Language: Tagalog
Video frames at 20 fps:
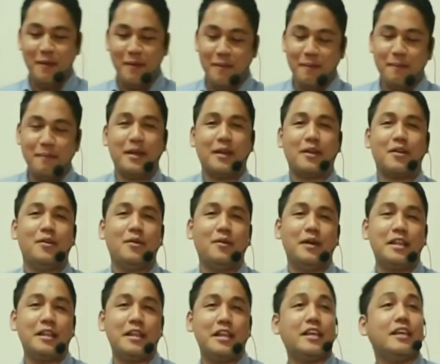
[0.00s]
Pero
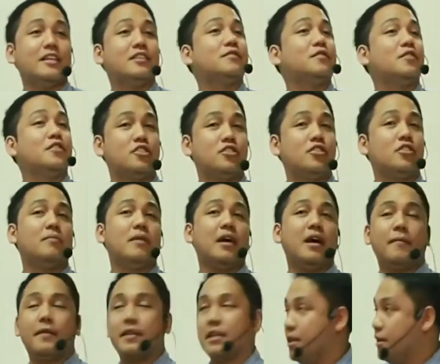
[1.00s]
one thing is for sure, mga
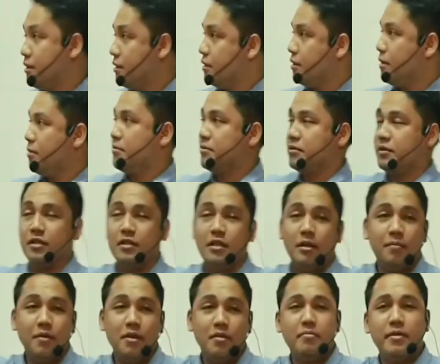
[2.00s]
kapatid, si
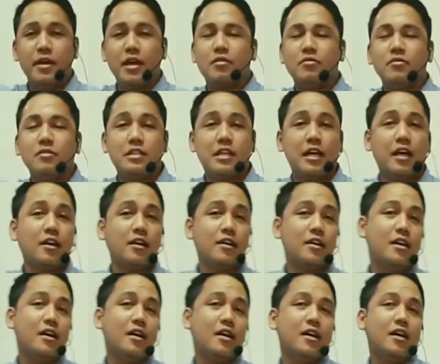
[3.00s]
David meron siyang
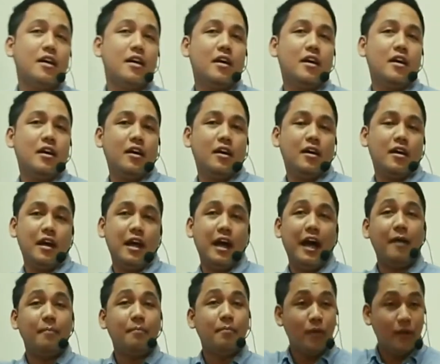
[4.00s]

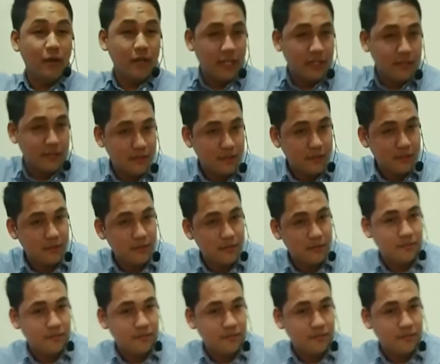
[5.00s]
humbleness.